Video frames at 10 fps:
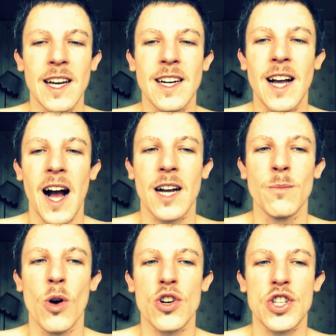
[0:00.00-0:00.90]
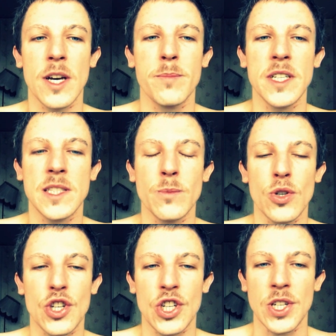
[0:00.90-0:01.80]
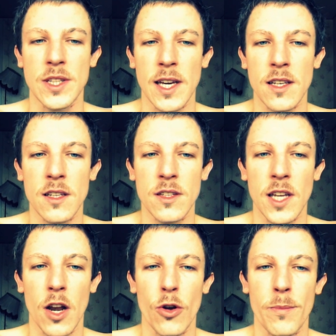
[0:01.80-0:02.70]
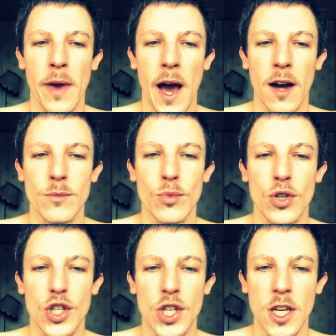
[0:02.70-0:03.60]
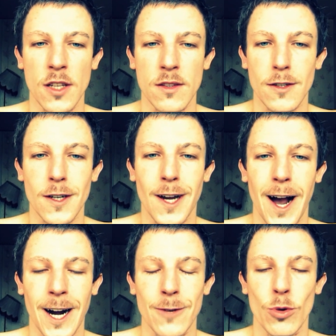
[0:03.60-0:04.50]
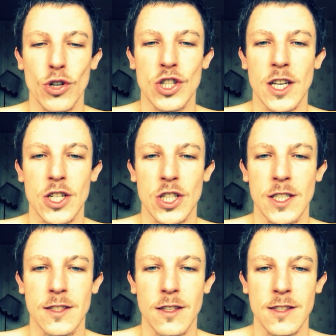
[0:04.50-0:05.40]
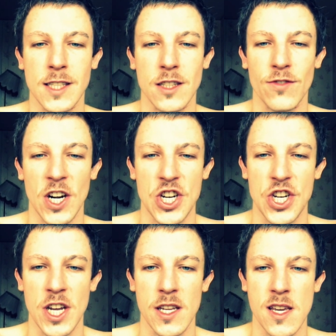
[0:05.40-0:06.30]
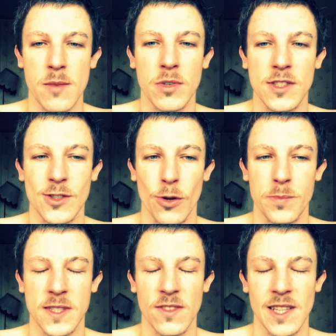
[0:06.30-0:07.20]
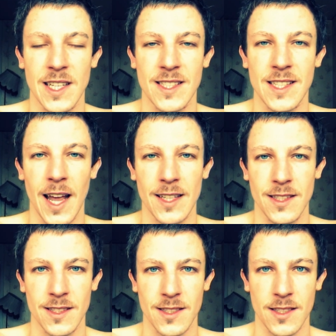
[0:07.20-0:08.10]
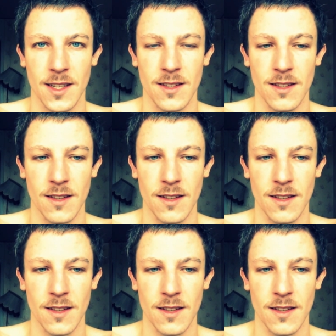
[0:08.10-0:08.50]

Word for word: как можно быть мужчиной, не любя мужчин? Как можно жить с отвращением к собственной заднице?